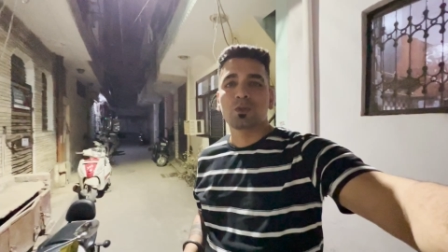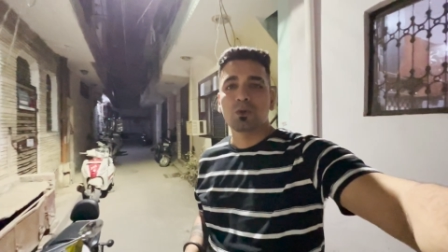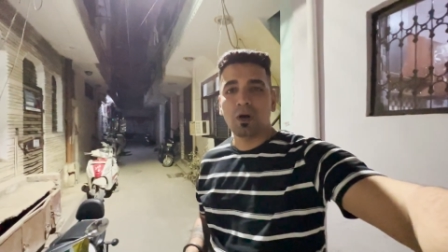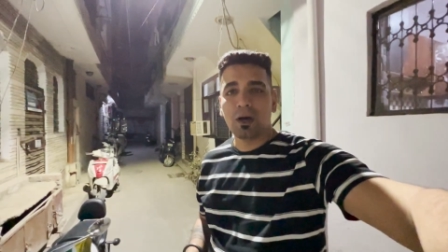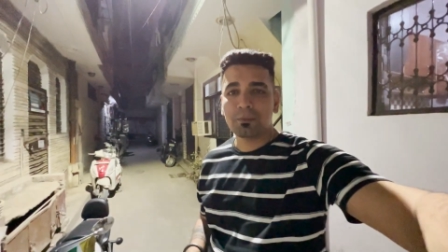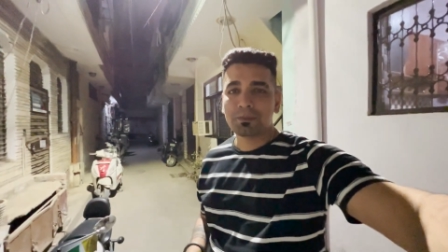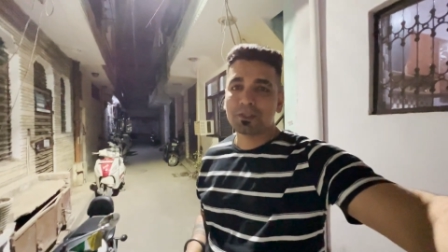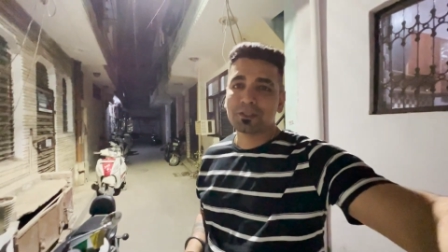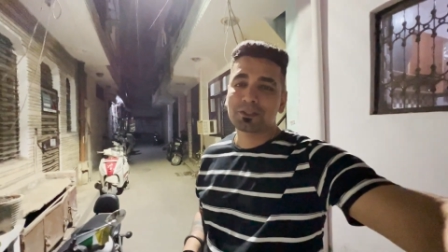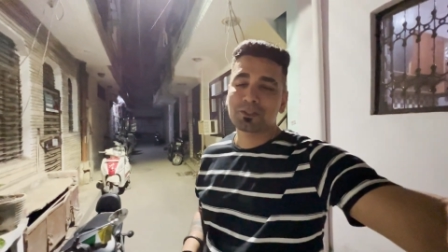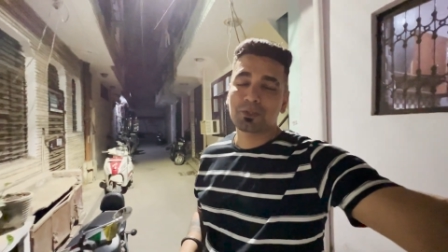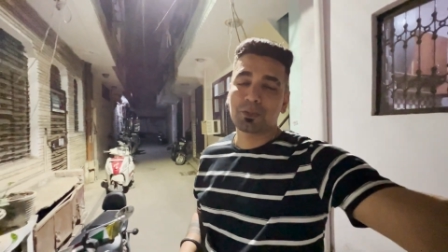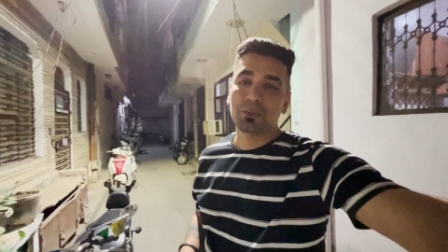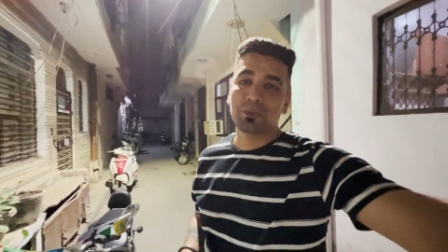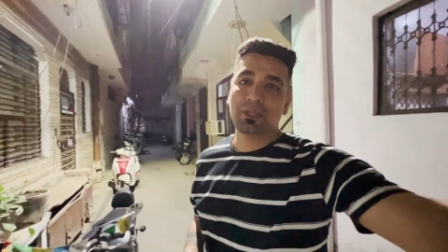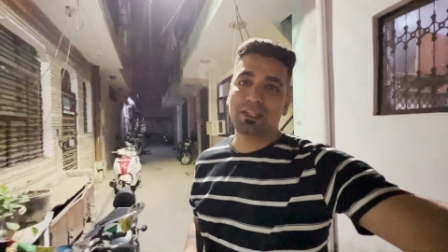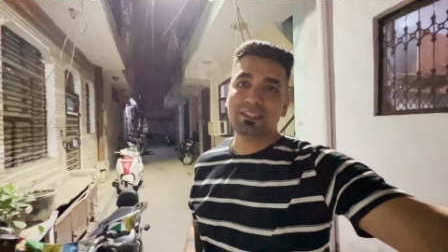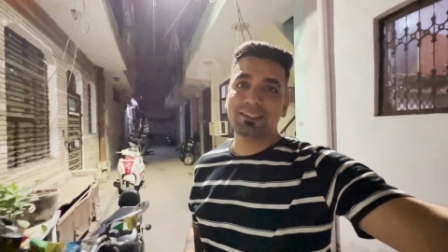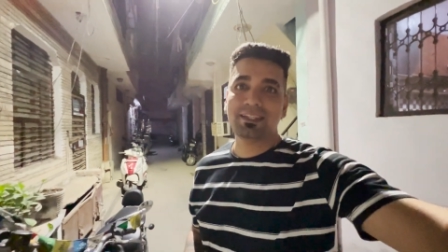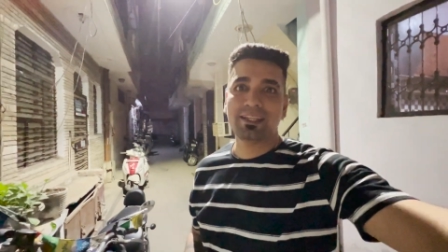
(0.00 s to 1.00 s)
तो आपसे
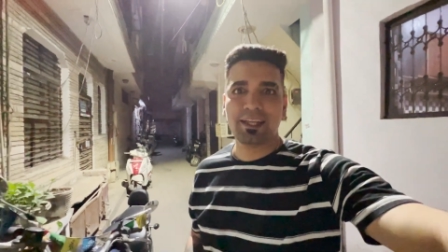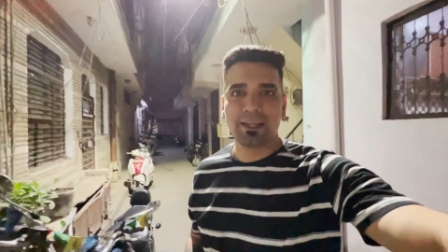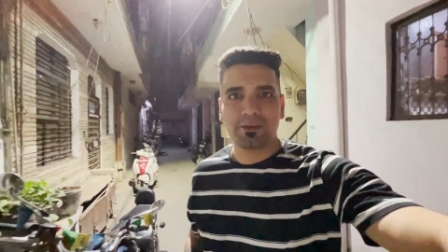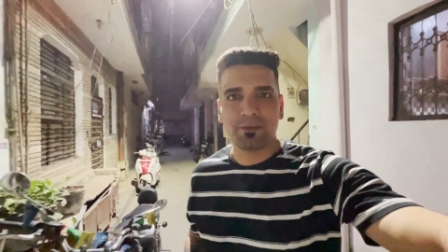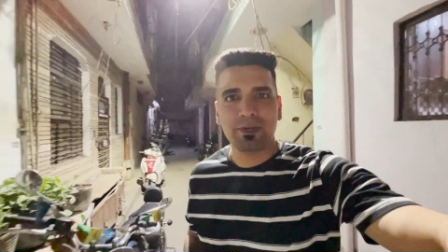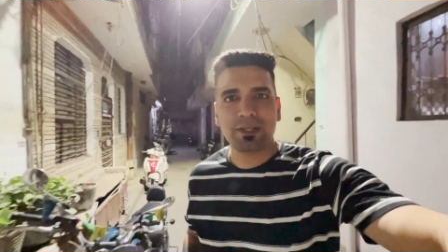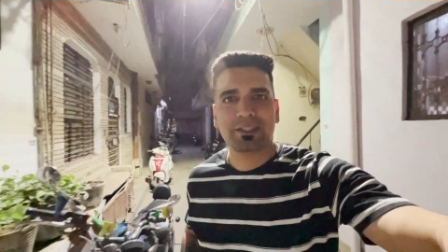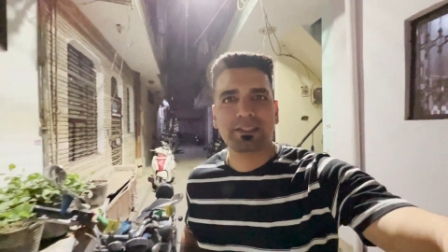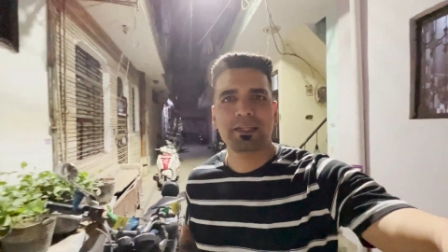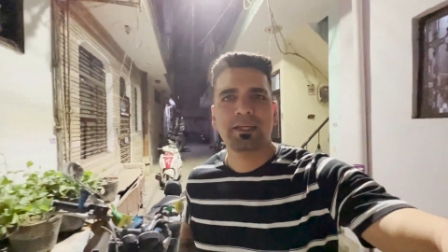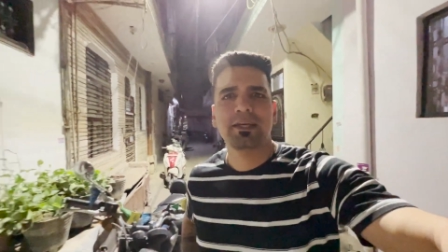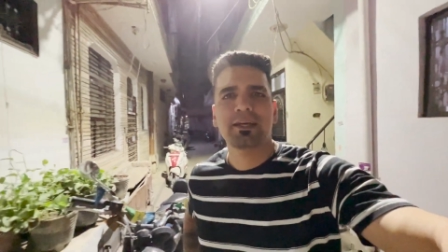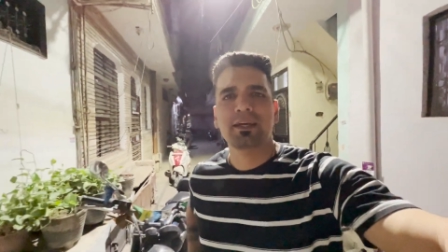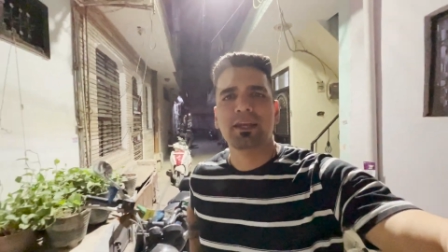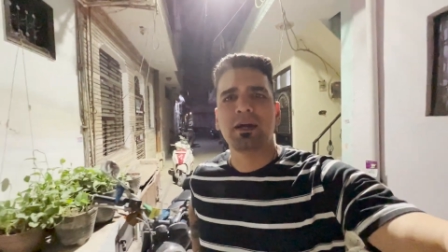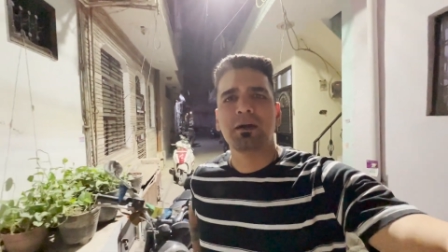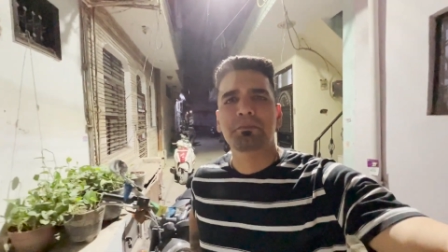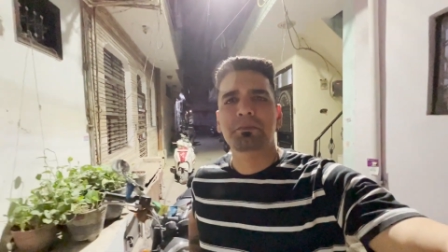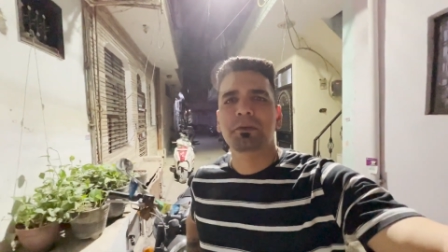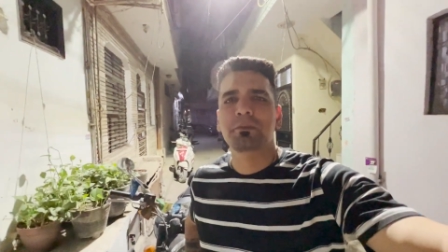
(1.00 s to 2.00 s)
छोटी सी रिक्वेस्ट है अगर
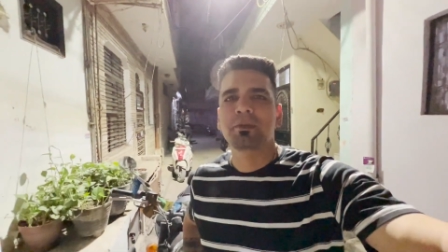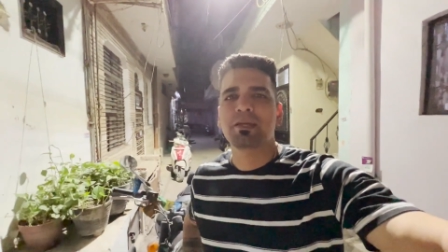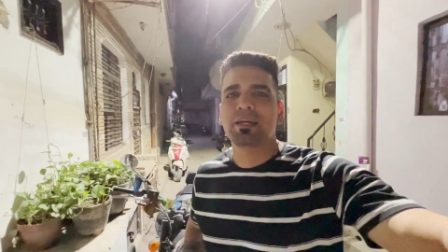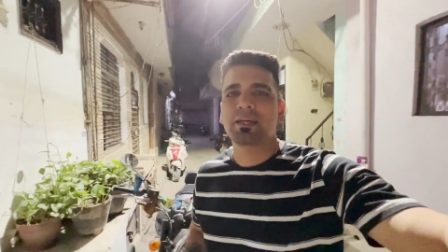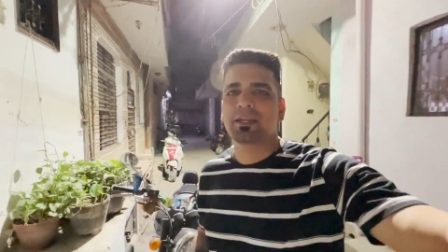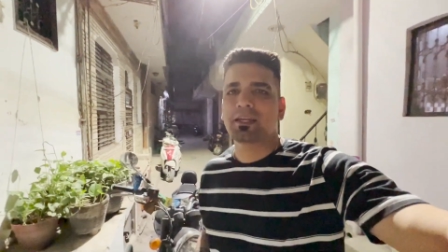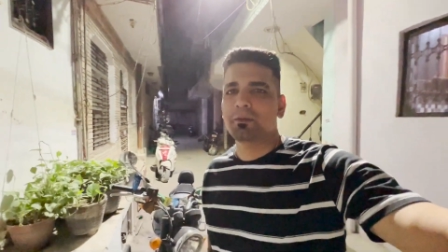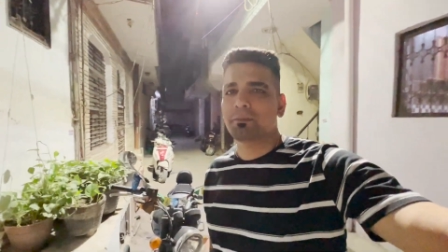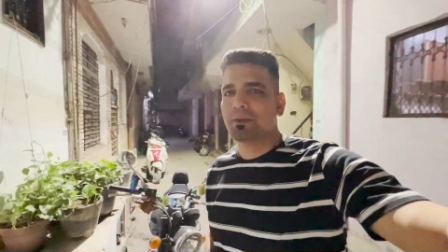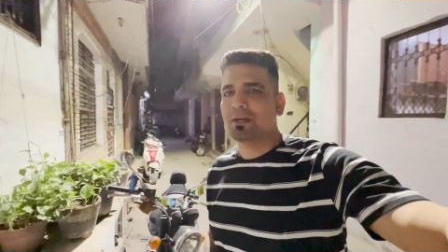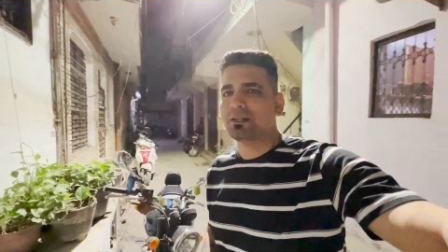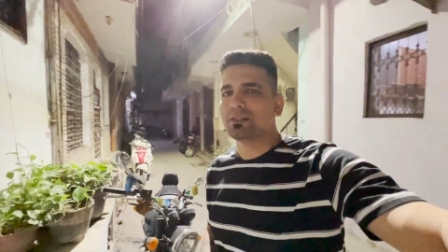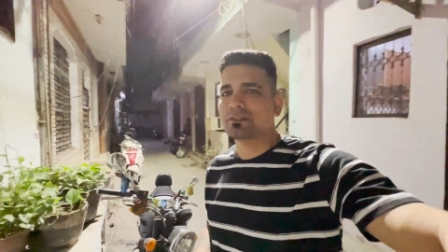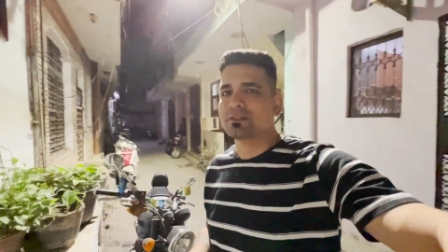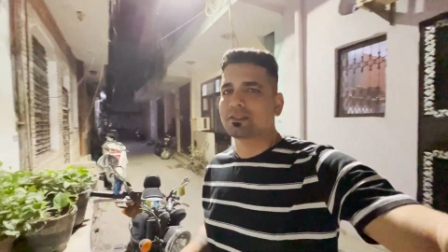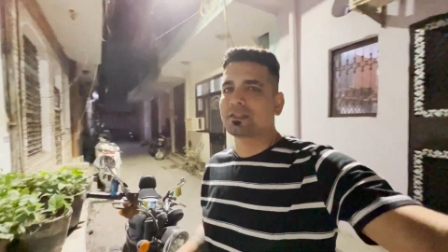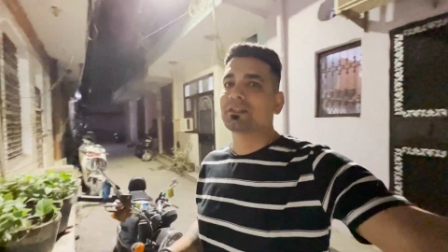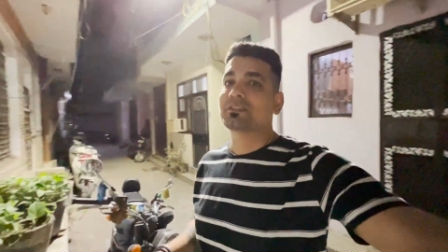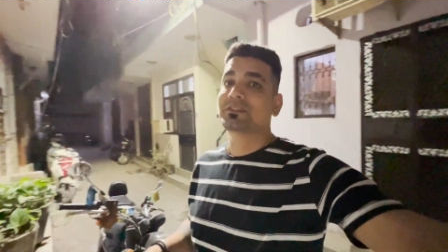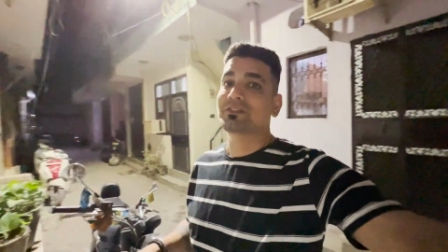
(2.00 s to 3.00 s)
आपके भी घर के
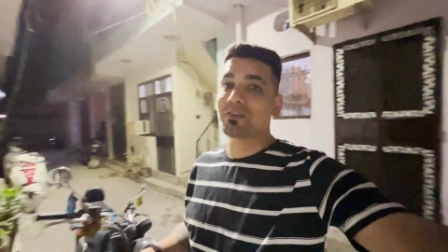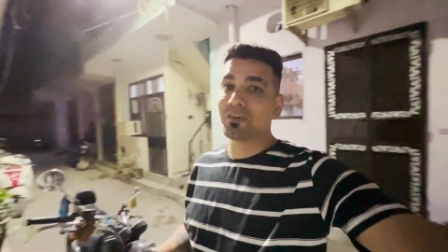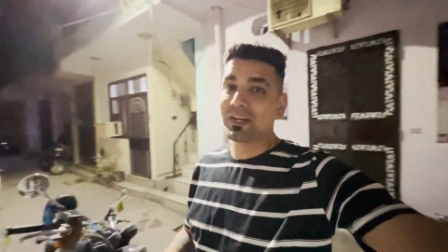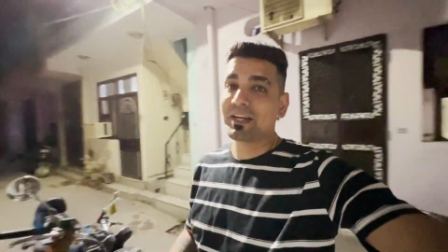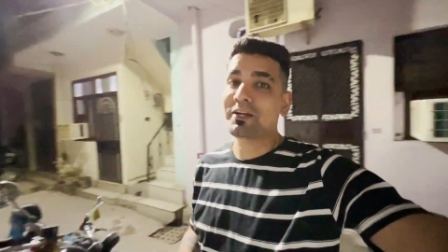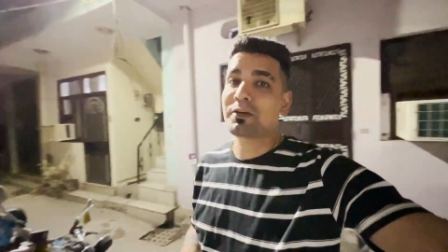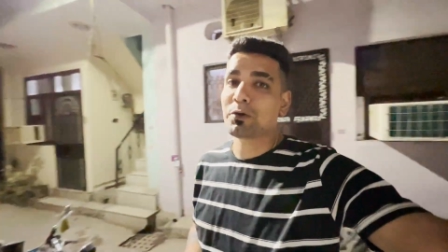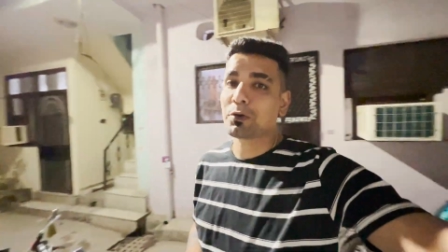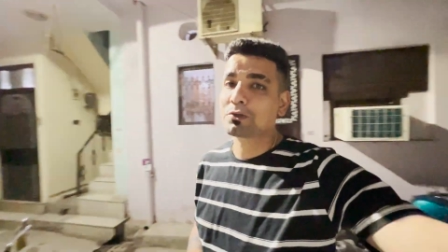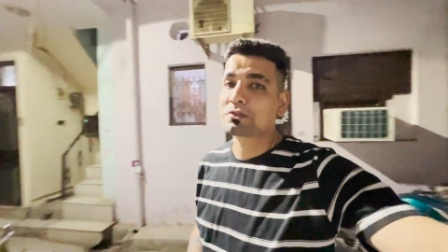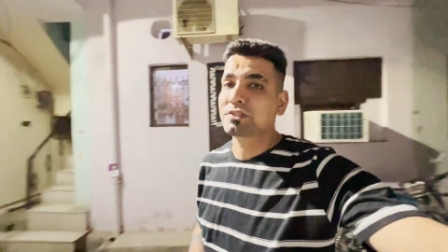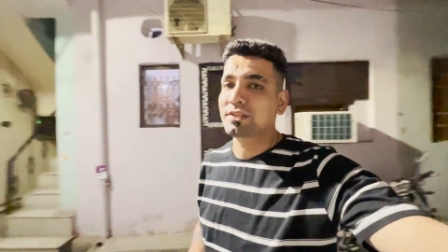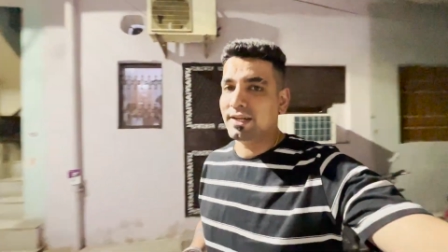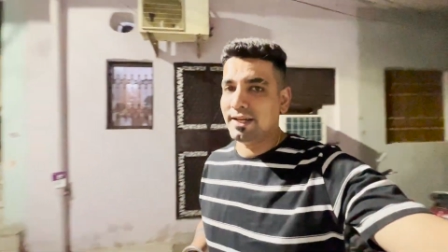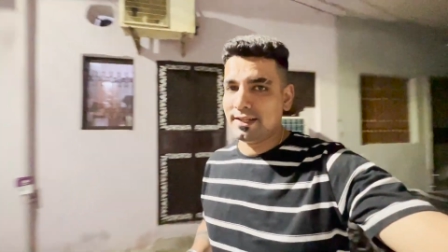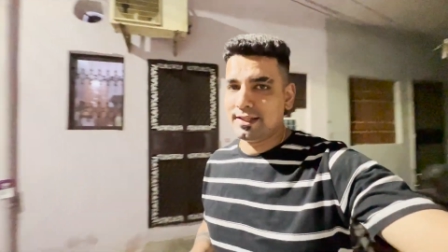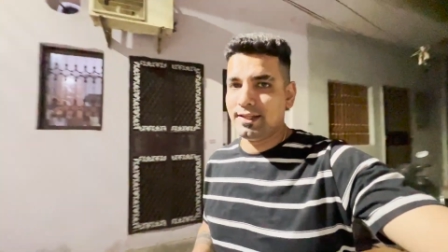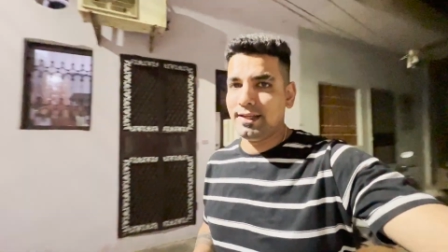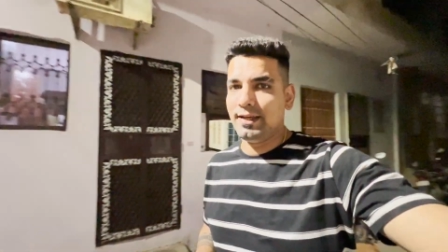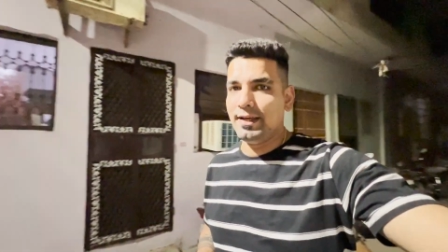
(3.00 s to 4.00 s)
पास स्ट्रीट डॉग्स
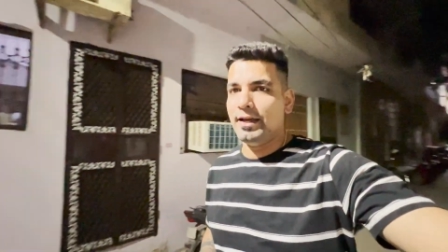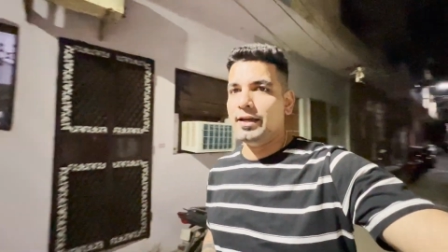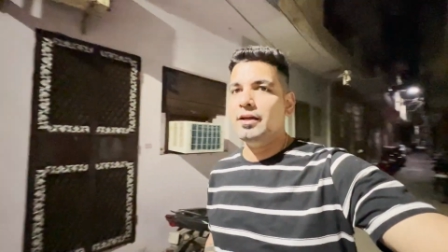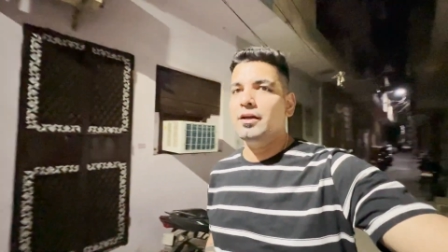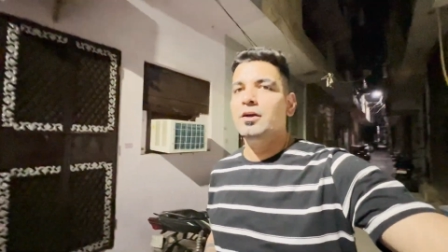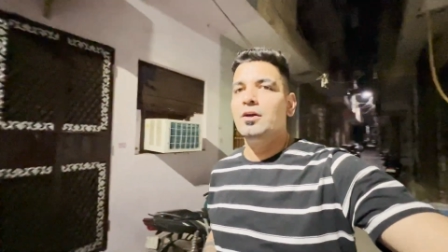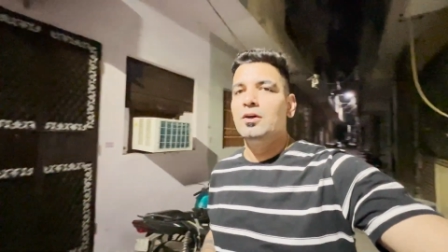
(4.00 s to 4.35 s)
रहते हैं